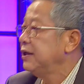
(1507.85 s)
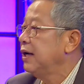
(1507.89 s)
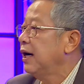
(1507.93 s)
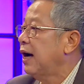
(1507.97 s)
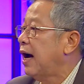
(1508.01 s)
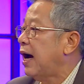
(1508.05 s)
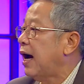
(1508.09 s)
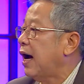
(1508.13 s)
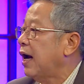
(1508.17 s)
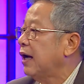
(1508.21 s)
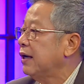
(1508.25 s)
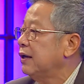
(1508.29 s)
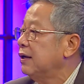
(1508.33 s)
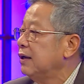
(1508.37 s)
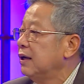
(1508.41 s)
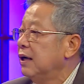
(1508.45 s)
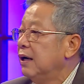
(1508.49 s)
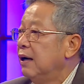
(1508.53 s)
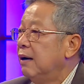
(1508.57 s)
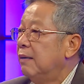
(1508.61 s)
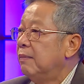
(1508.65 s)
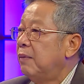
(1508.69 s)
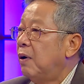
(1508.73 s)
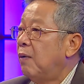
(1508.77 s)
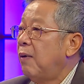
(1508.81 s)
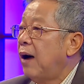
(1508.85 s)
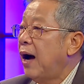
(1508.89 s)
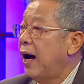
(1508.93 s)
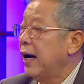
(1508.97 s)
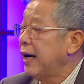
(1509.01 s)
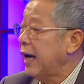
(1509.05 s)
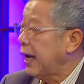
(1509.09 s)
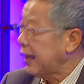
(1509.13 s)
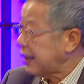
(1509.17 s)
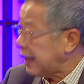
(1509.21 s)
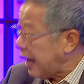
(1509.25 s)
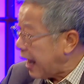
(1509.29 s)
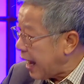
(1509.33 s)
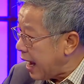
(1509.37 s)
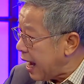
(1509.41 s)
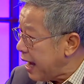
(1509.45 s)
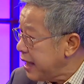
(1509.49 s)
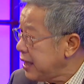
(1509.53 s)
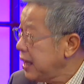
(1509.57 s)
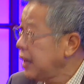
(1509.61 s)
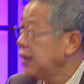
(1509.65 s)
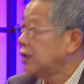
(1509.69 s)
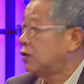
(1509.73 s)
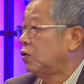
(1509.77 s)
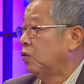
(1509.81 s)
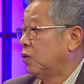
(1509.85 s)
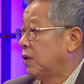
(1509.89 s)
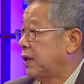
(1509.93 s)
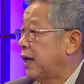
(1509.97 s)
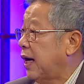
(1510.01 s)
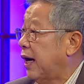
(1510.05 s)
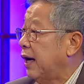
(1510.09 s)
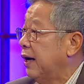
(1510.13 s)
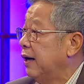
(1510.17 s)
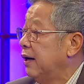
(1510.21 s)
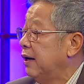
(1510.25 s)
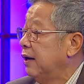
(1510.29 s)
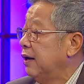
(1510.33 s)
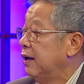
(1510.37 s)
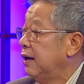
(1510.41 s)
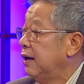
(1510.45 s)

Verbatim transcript: เสียหายเพราะว่าในท้ายที่สุดอ่ะ